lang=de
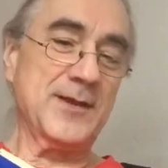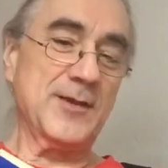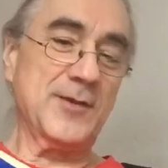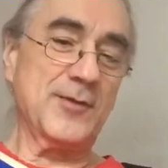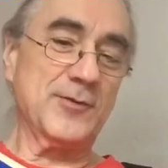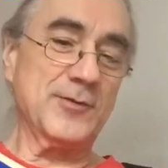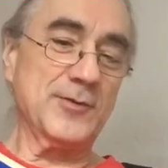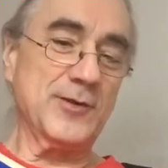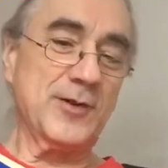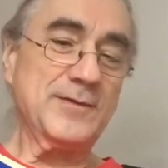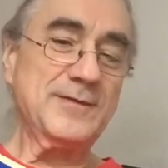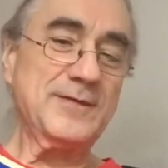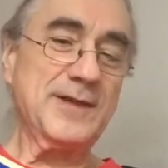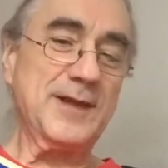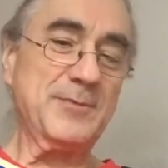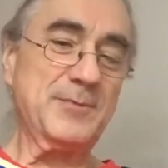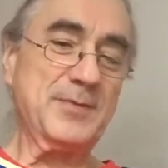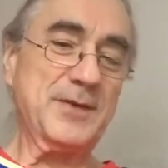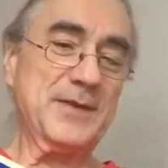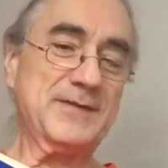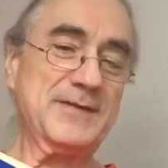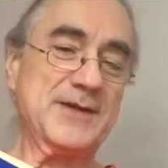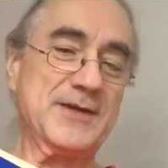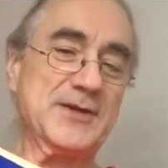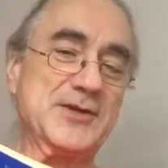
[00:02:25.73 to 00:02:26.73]
Und Nossad
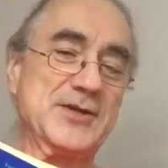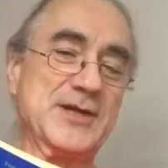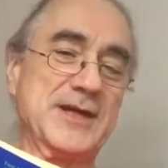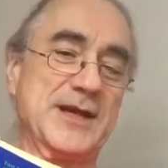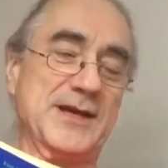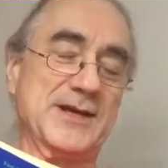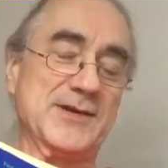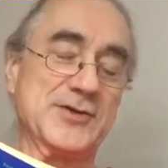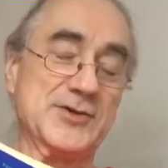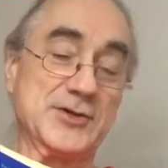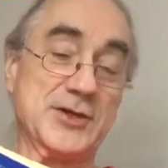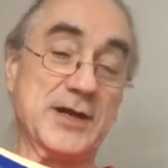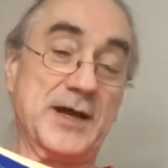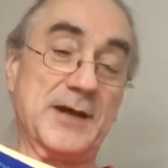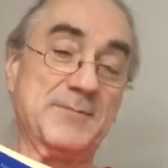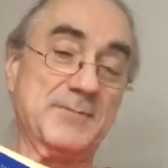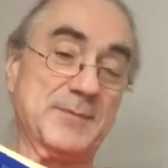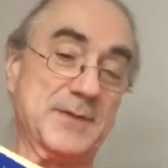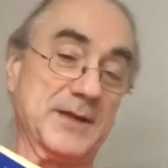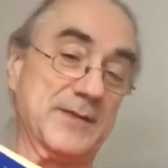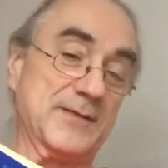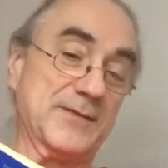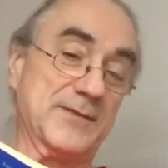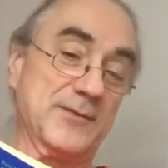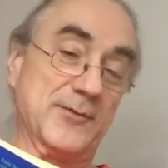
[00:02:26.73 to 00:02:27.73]
Peseschkian
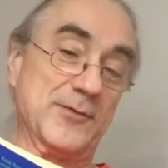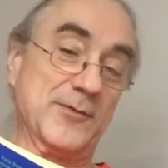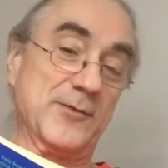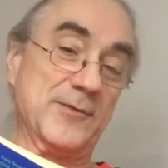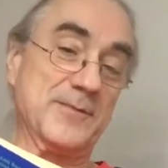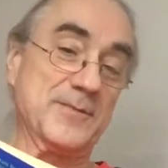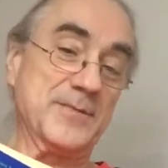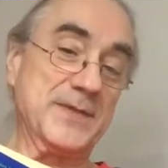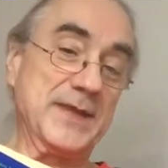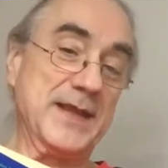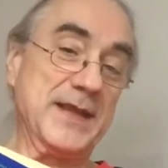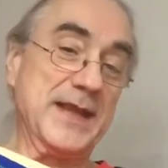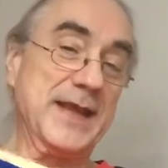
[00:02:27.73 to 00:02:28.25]
schreibt dazu,